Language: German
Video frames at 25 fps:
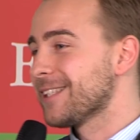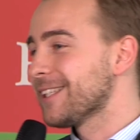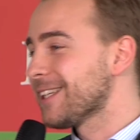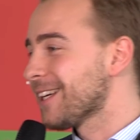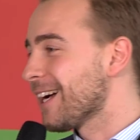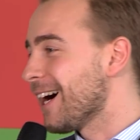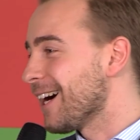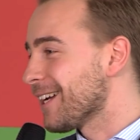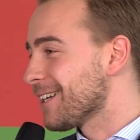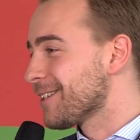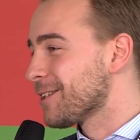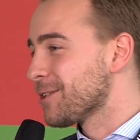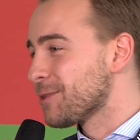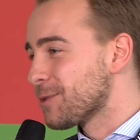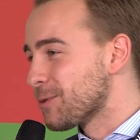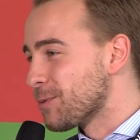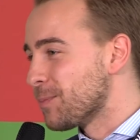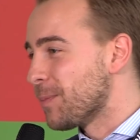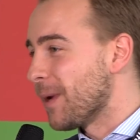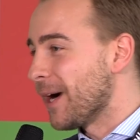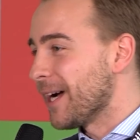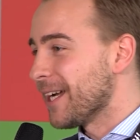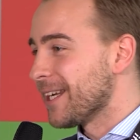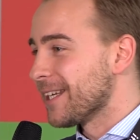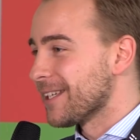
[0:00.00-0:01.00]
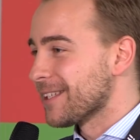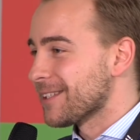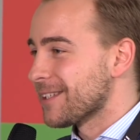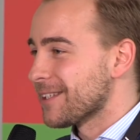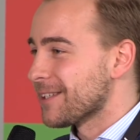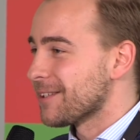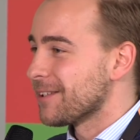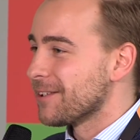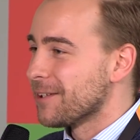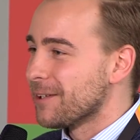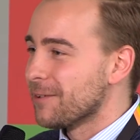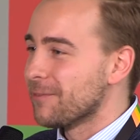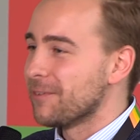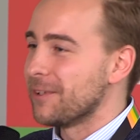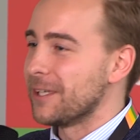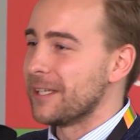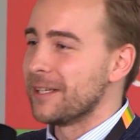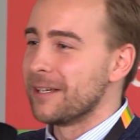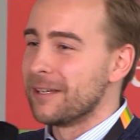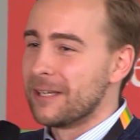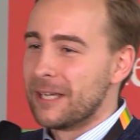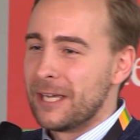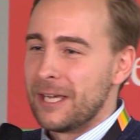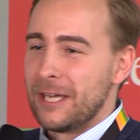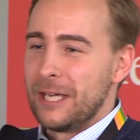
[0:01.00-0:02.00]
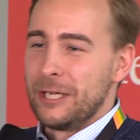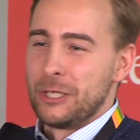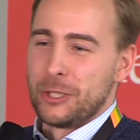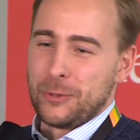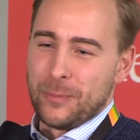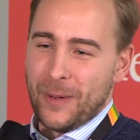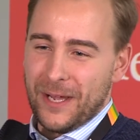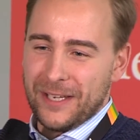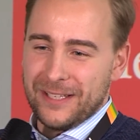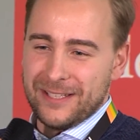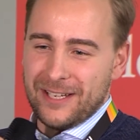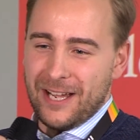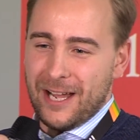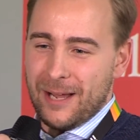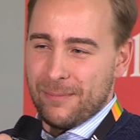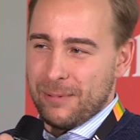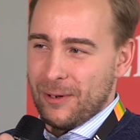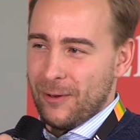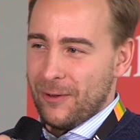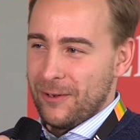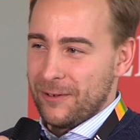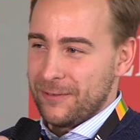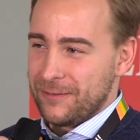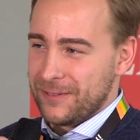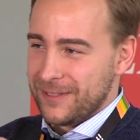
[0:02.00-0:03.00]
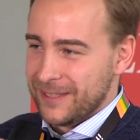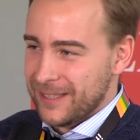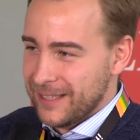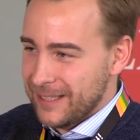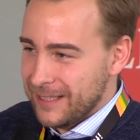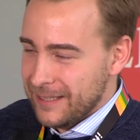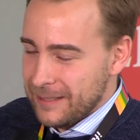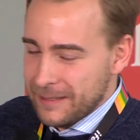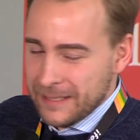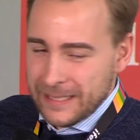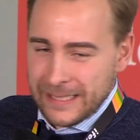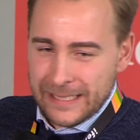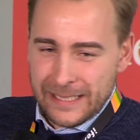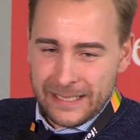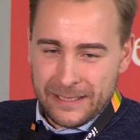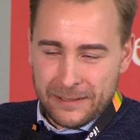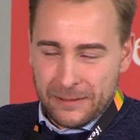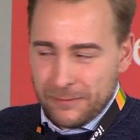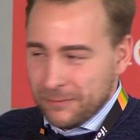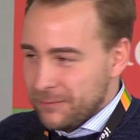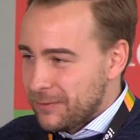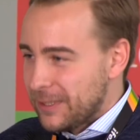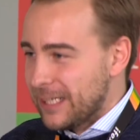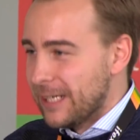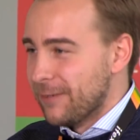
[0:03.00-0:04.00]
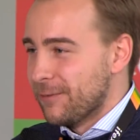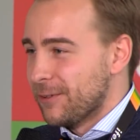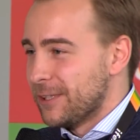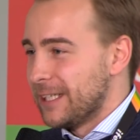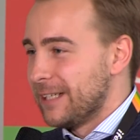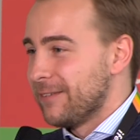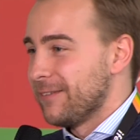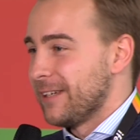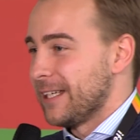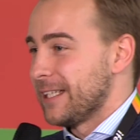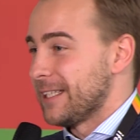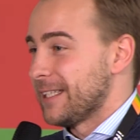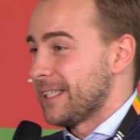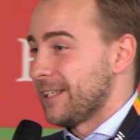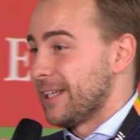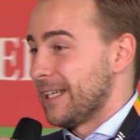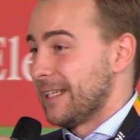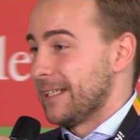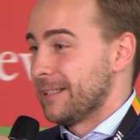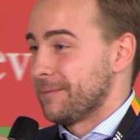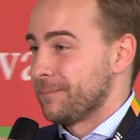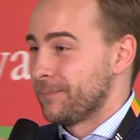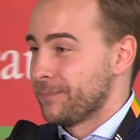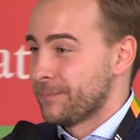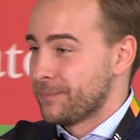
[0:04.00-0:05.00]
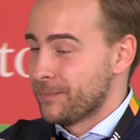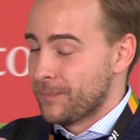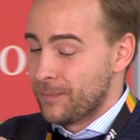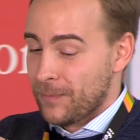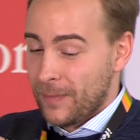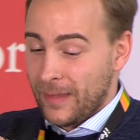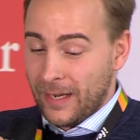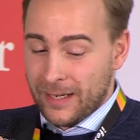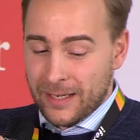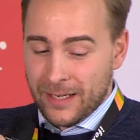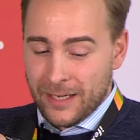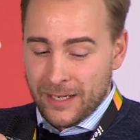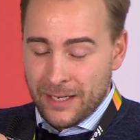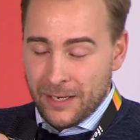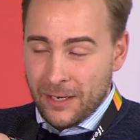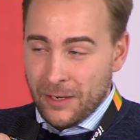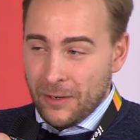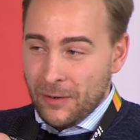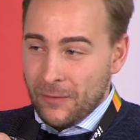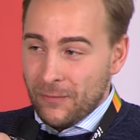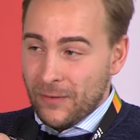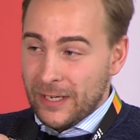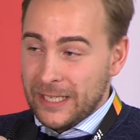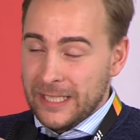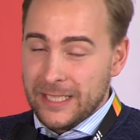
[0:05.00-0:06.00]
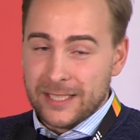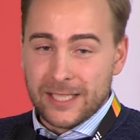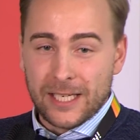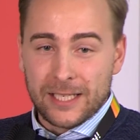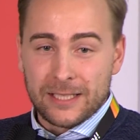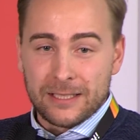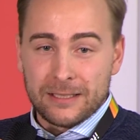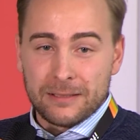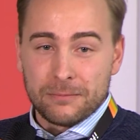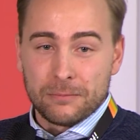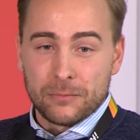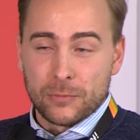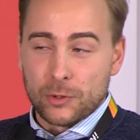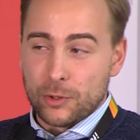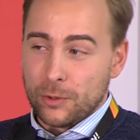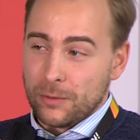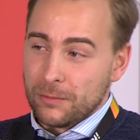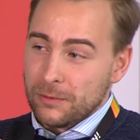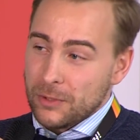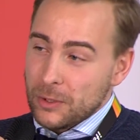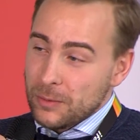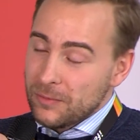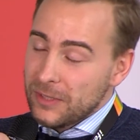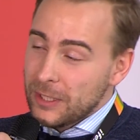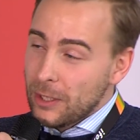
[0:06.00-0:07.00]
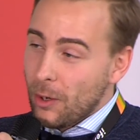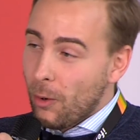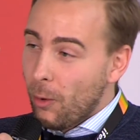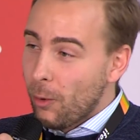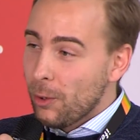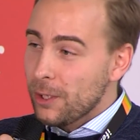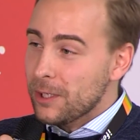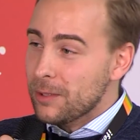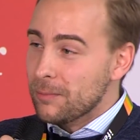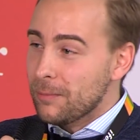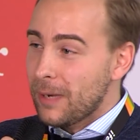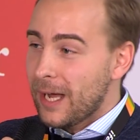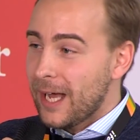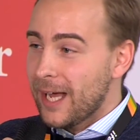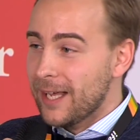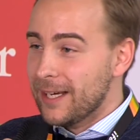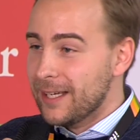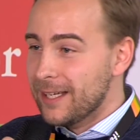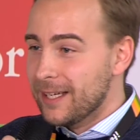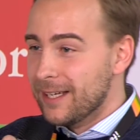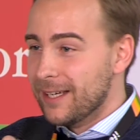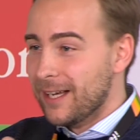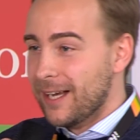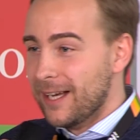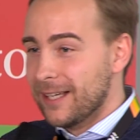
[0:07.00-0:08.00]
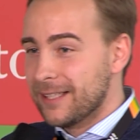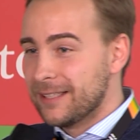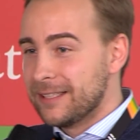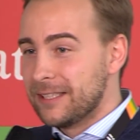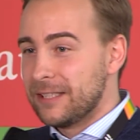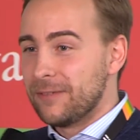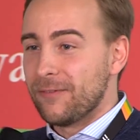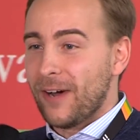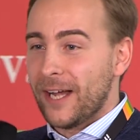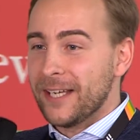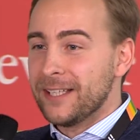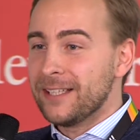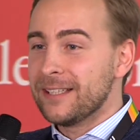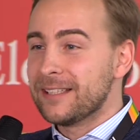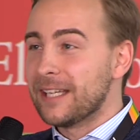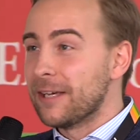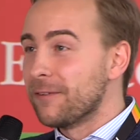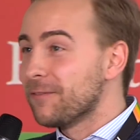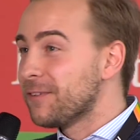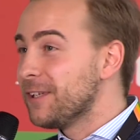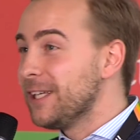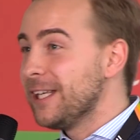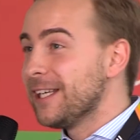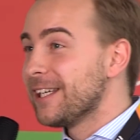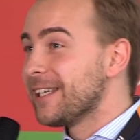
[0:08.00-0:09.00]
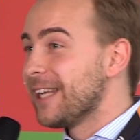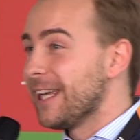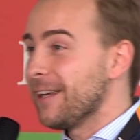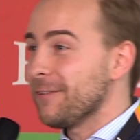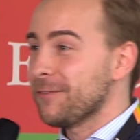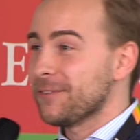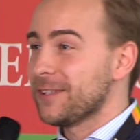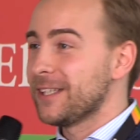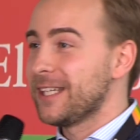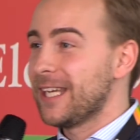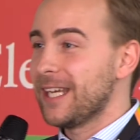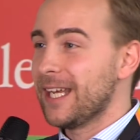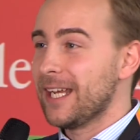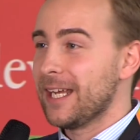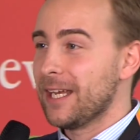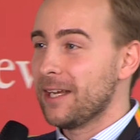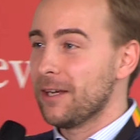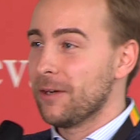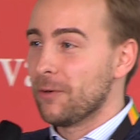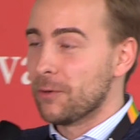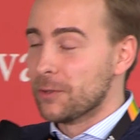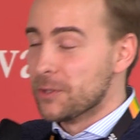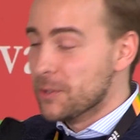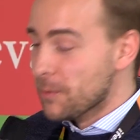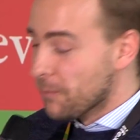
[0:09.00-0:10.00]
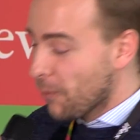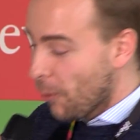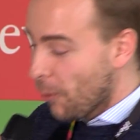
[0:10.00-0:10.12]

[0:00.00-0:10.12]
nicht gerade dazu bei, dass das irgendwie entspannt abläuft. Viele von Ihnen werden es kennen. Wenn ich dann schon zum wiederholten Male an die Wand der vielen Hefte gehe und zum